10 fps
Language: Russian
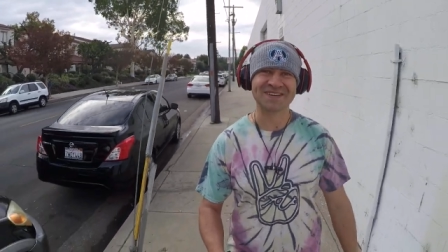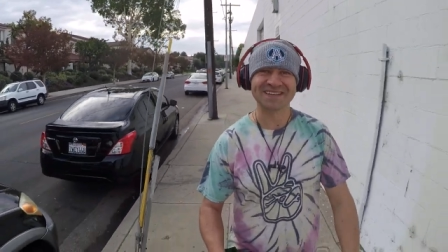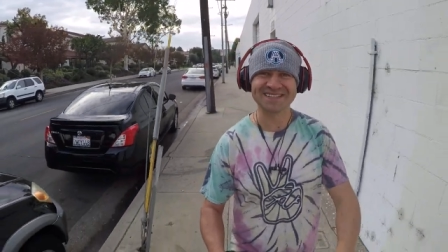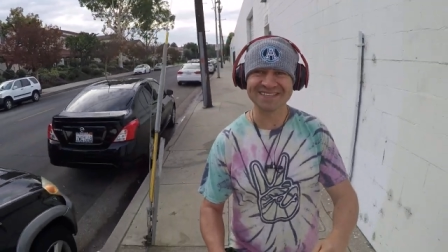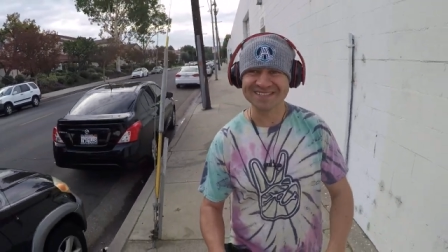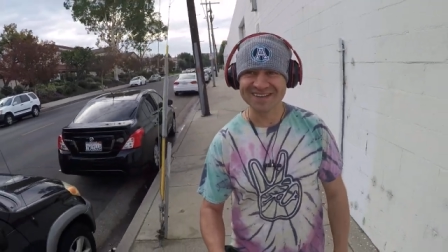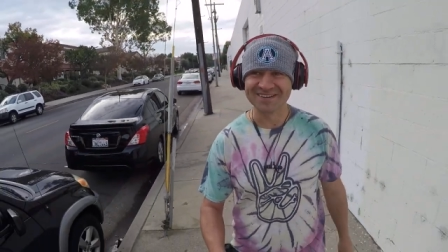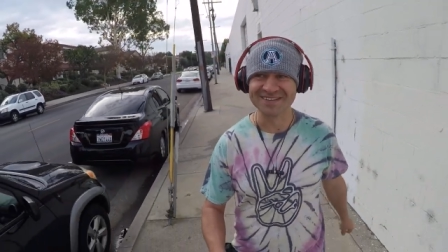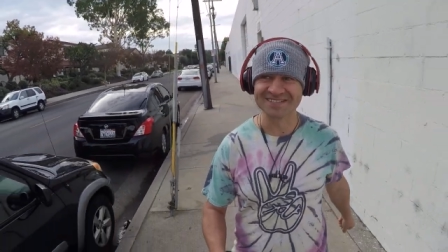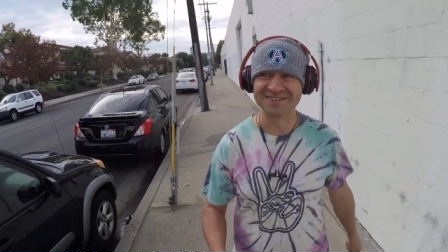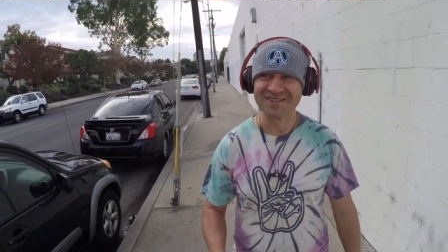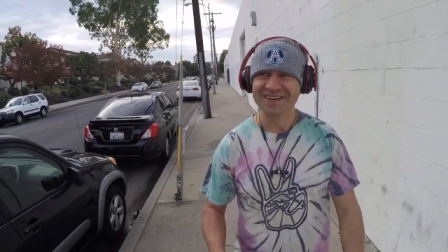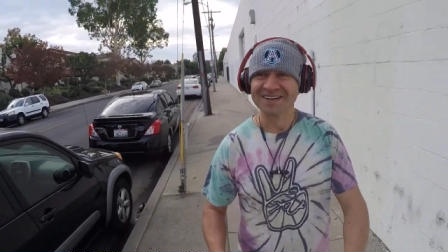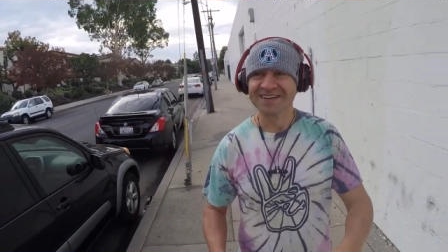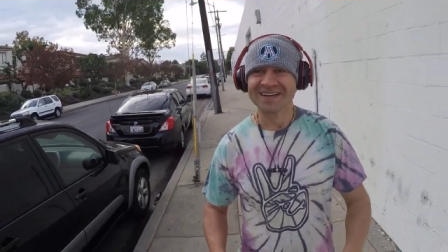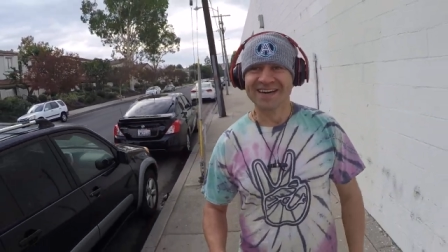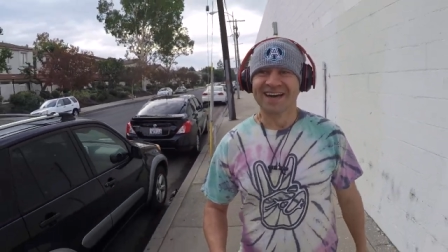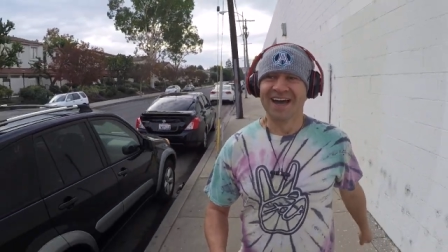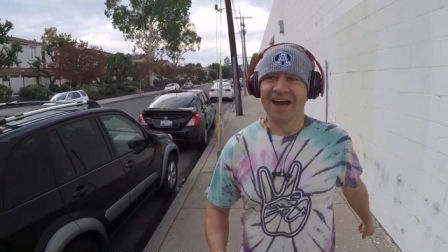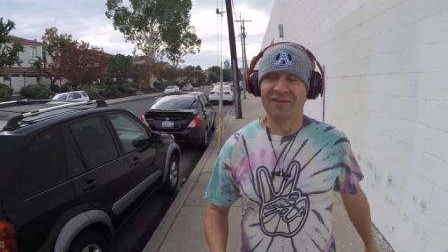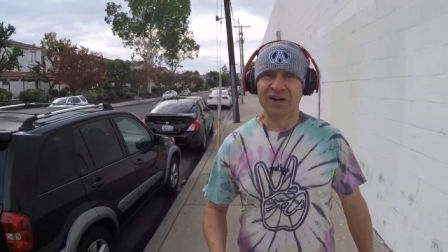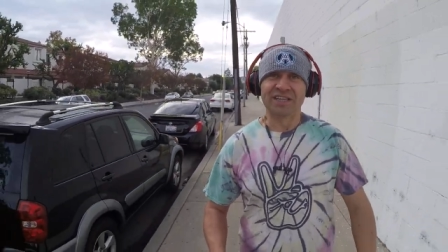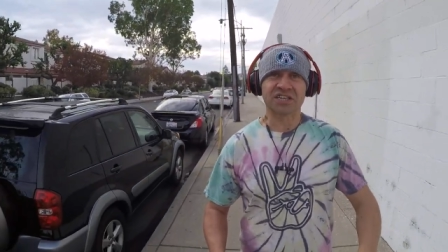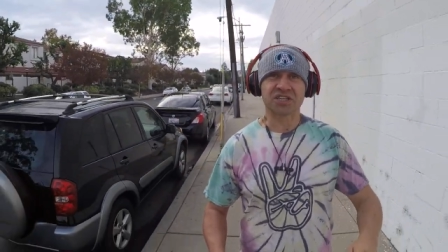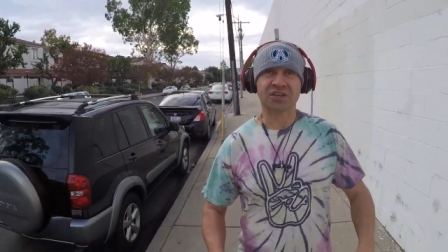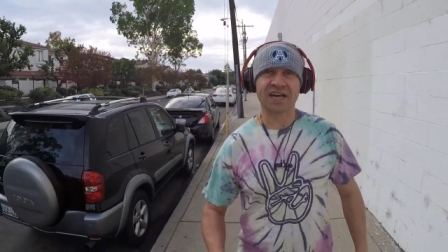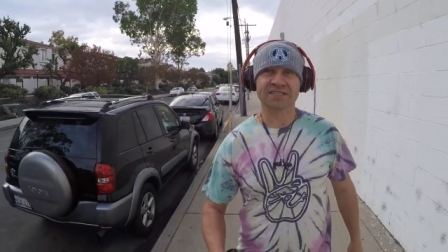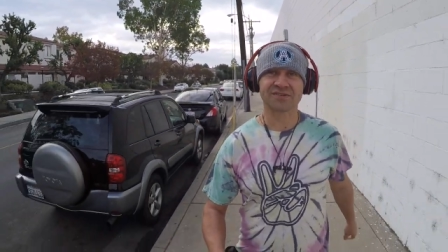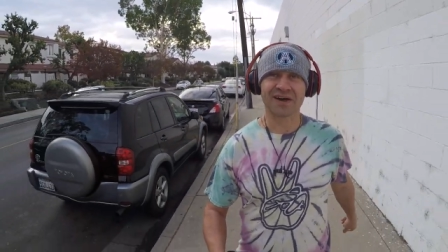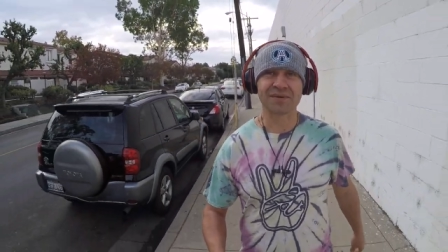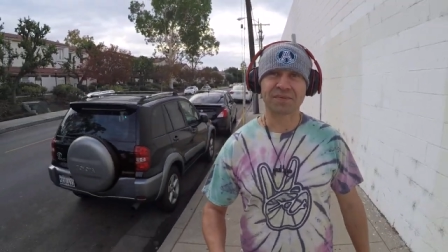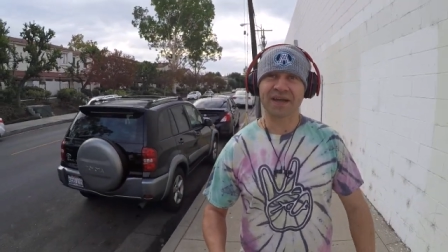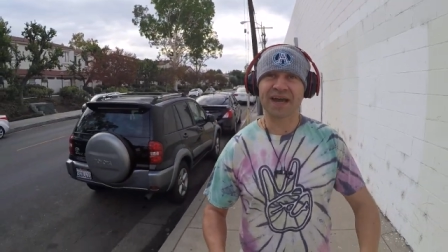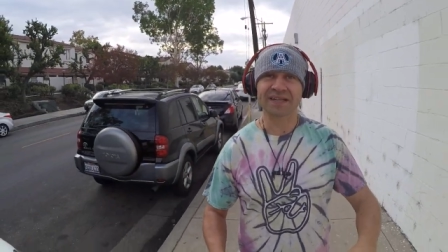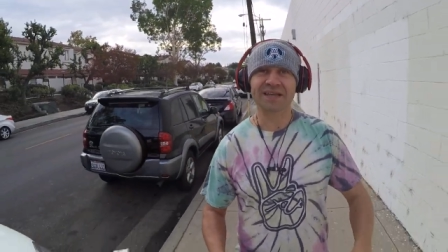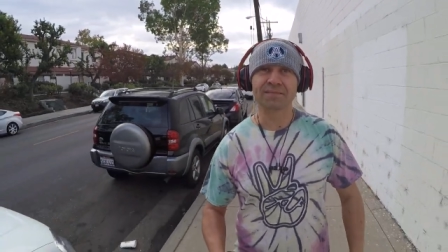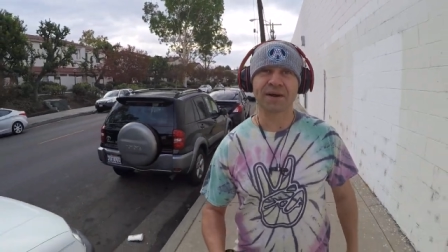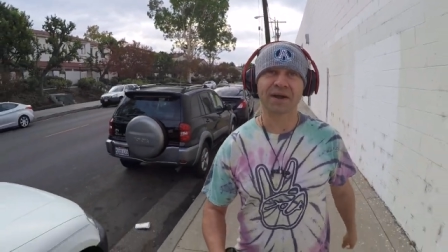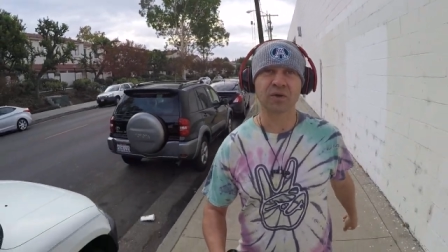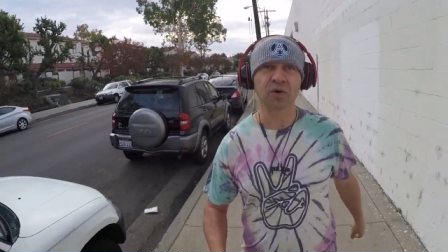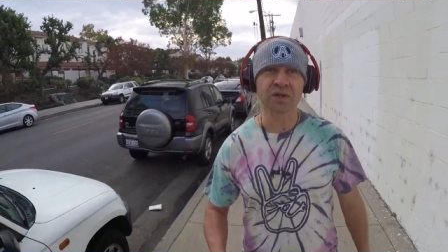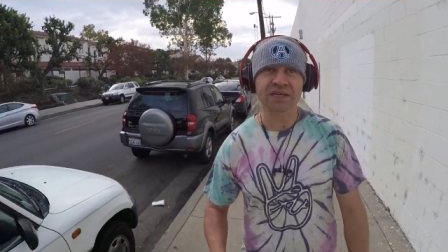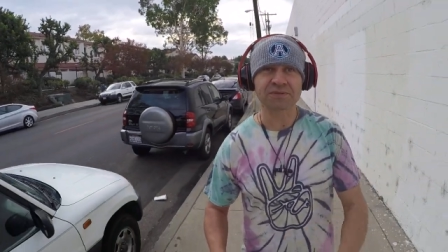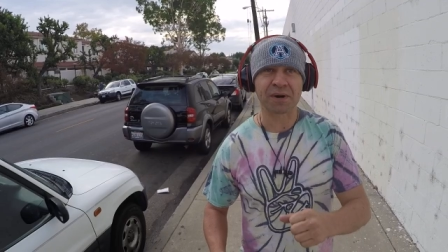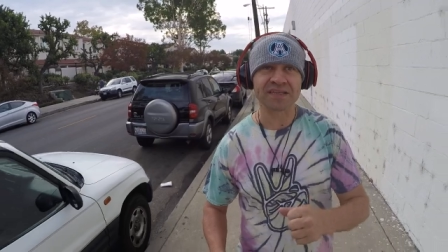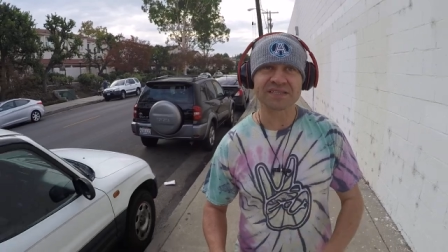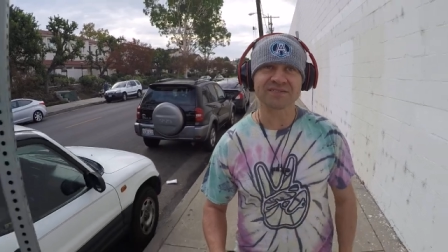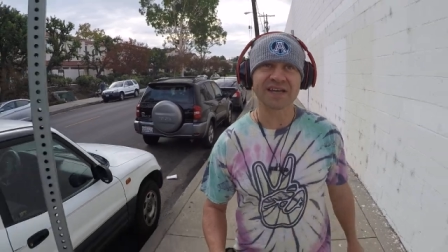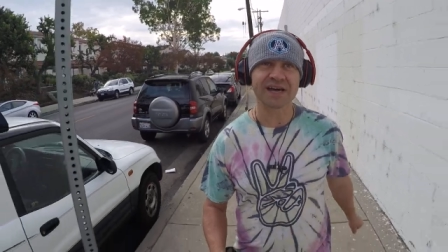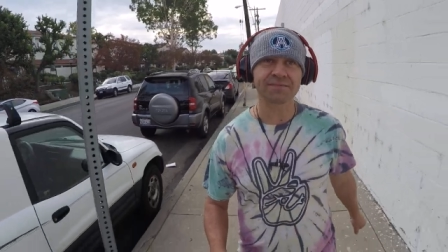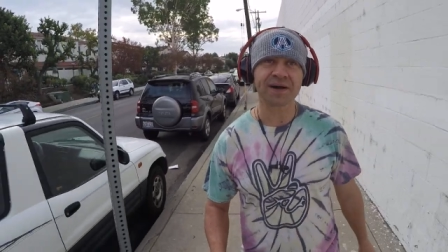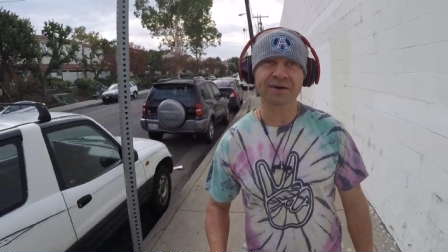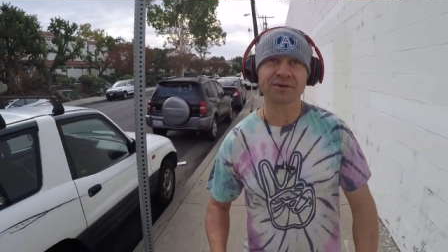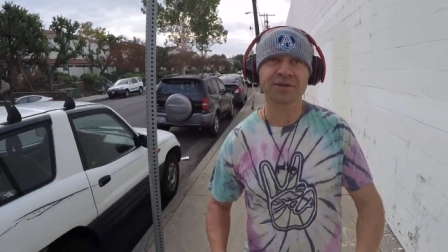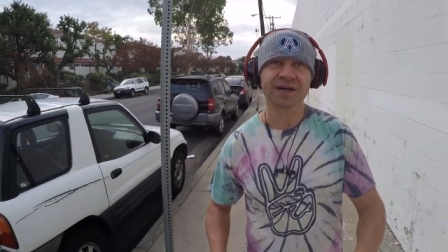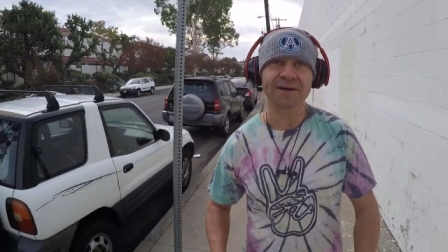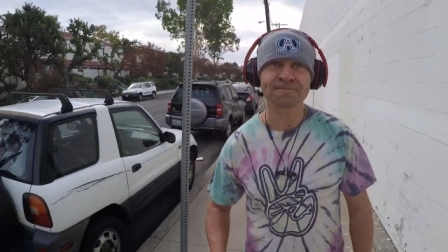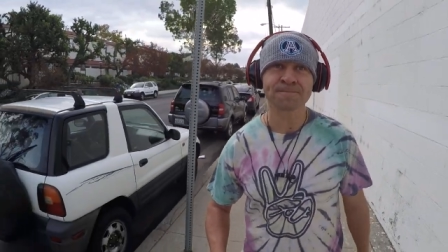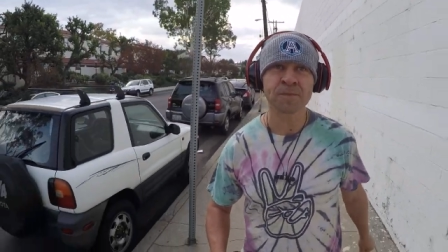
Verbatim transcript: Пирожки с удовольствием. Вот, так что у нас с вами приятная прогулка, спортивная прогулка.